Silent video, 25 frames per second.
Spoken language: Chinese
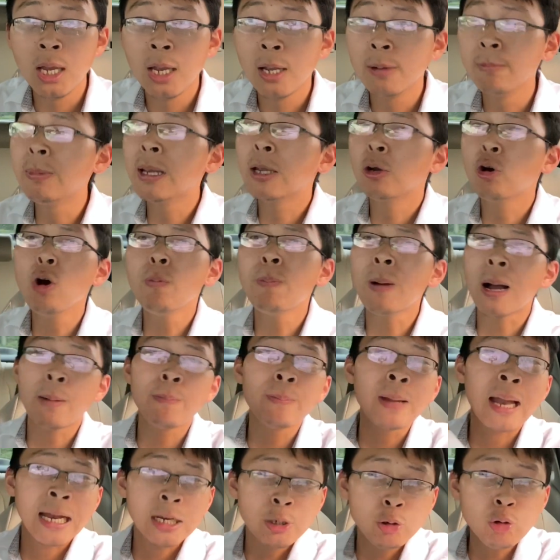美国把
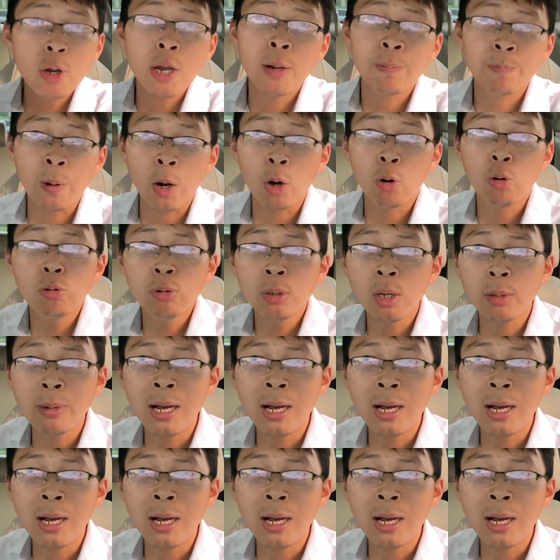南越保护了